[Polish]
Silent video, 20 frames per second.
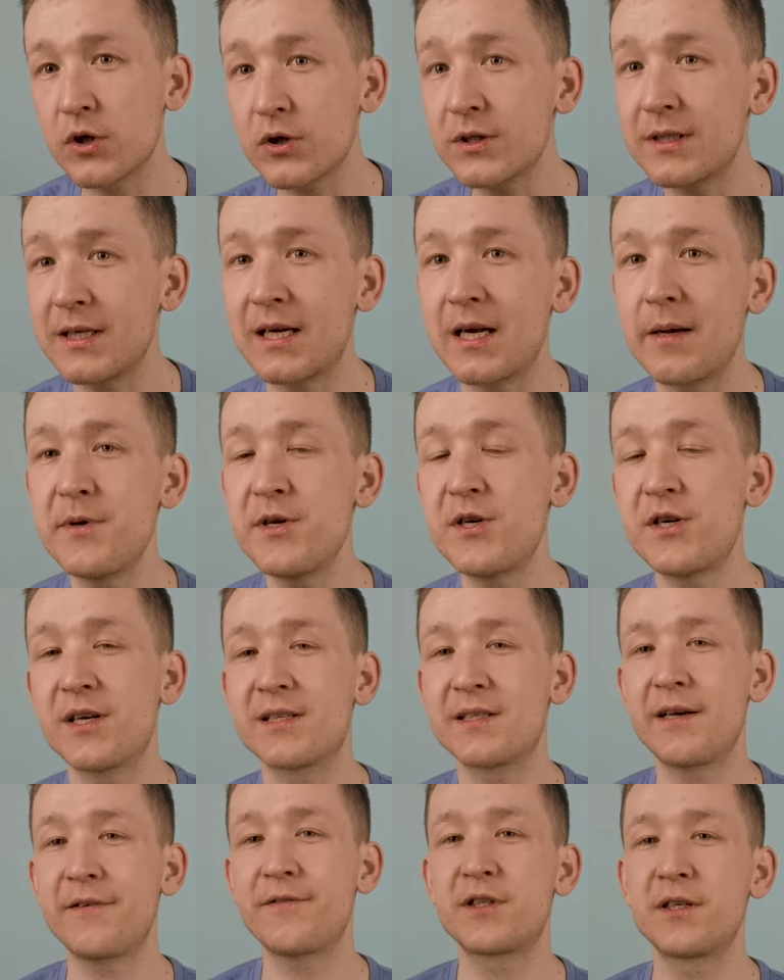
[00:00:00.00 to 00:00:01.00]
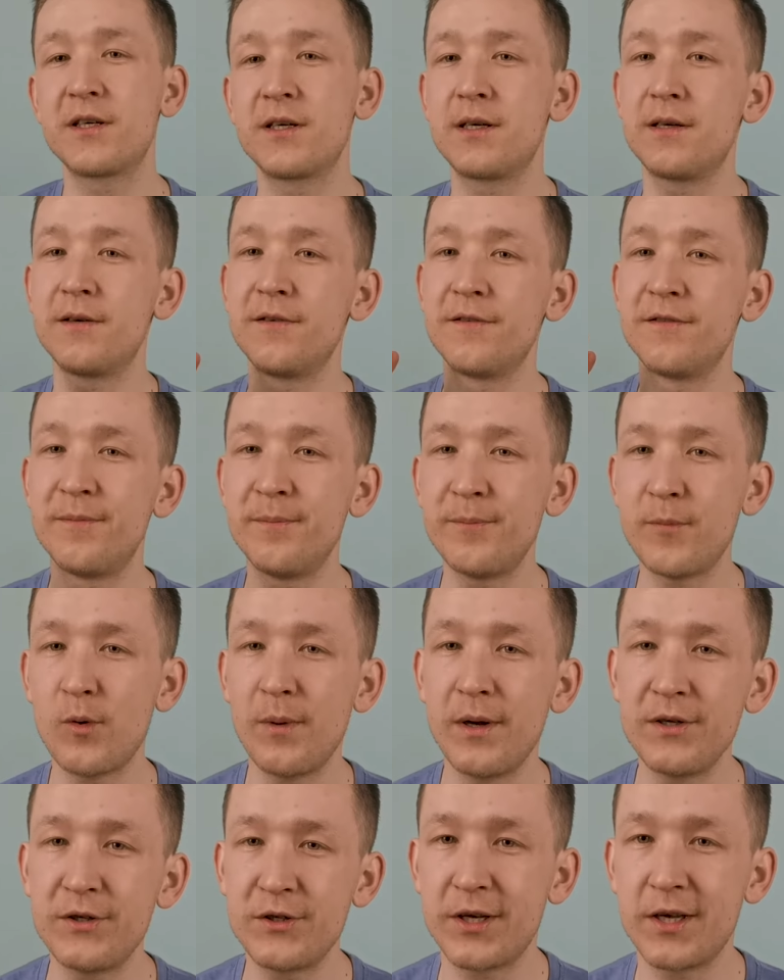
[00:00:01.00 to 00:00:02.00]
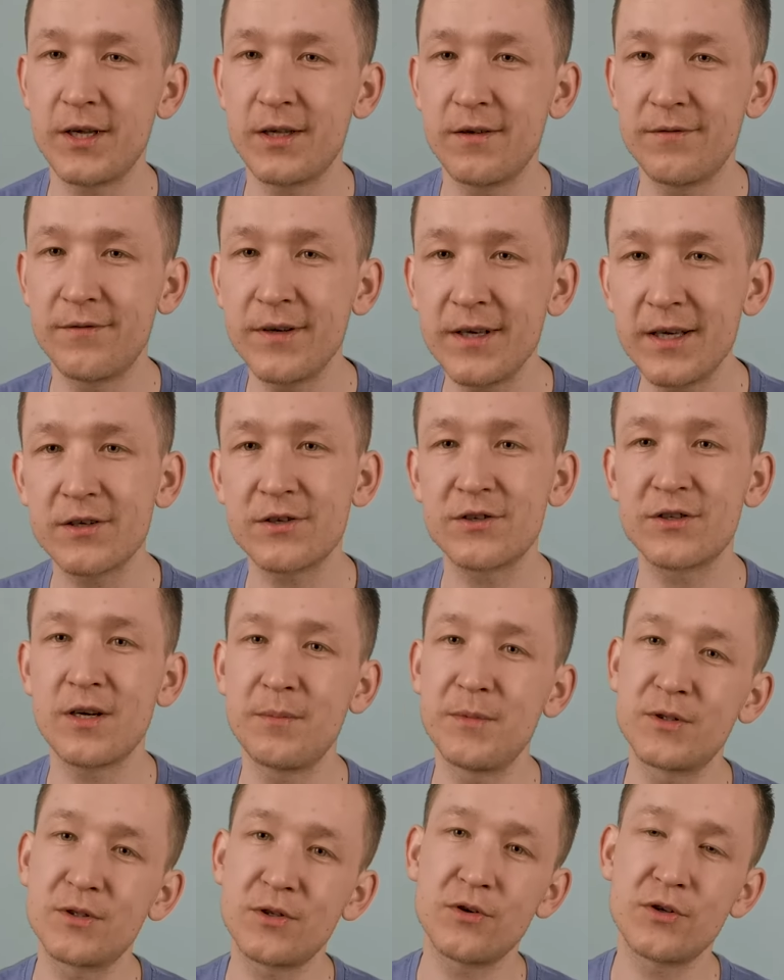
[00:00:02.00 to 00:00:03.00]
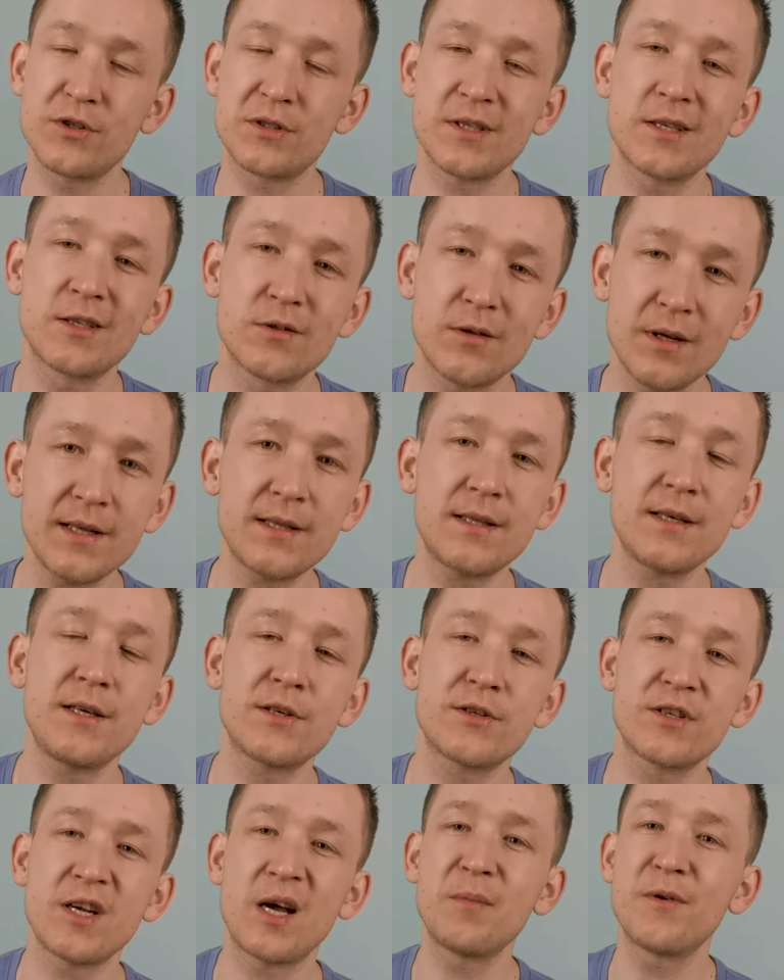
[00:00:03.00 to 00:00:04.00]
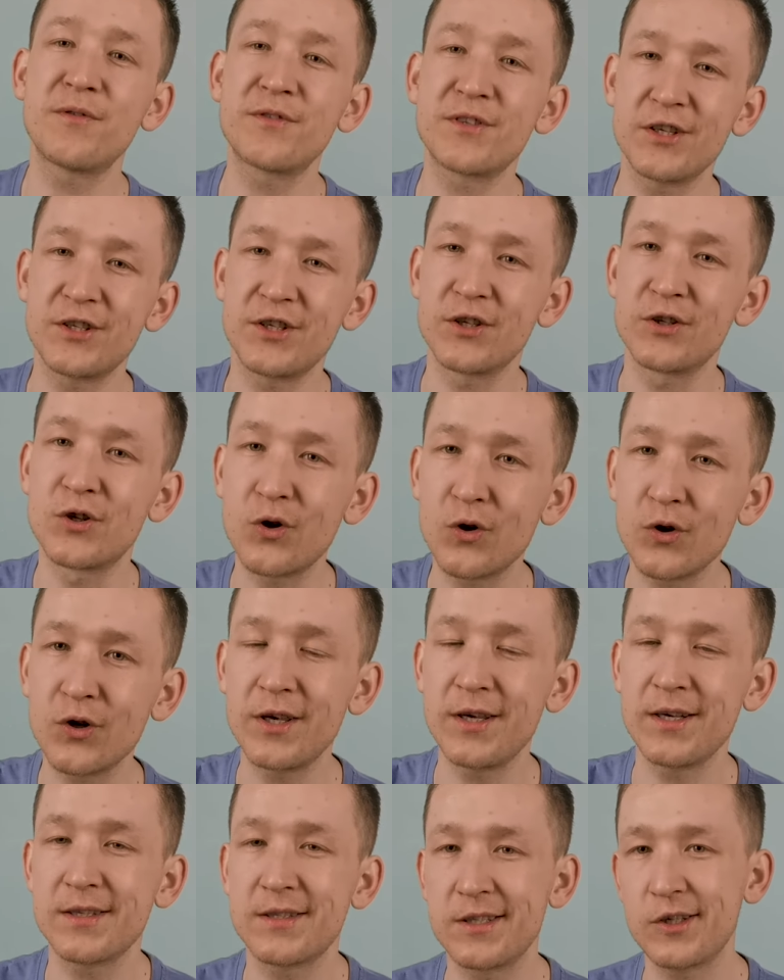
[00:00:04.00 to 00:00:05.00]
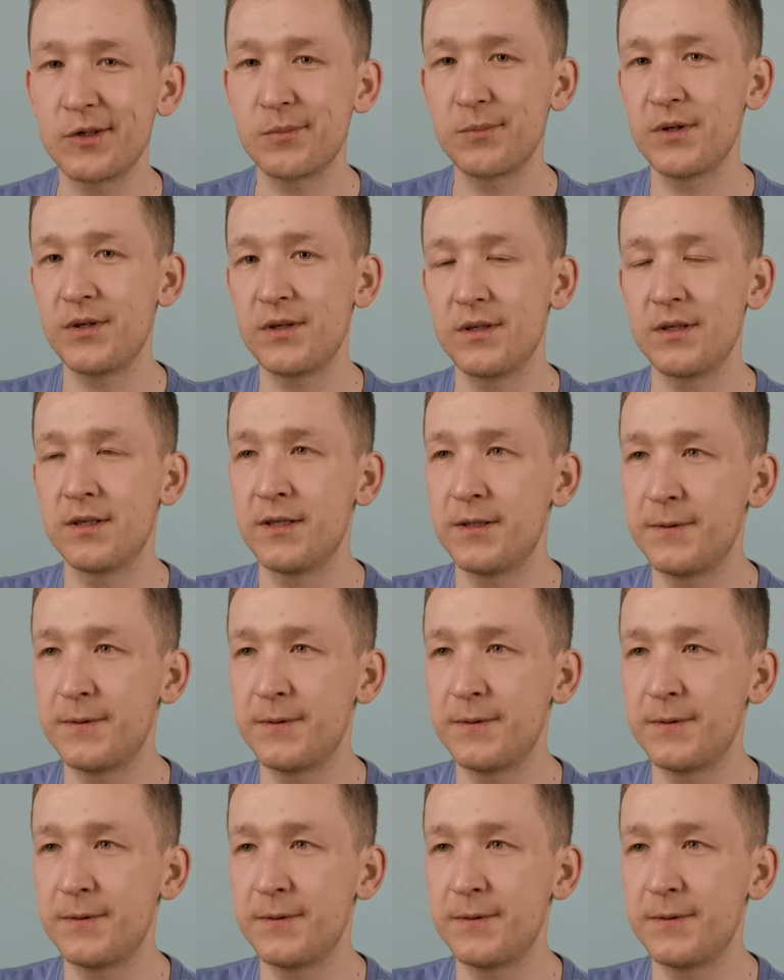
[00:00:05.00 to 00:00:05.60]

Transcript: to staramy się zawsze w momencie, kiedy wyjeżdżamy, skorzystać z toalety jeszcze, albo w czasie drogi jesteśmy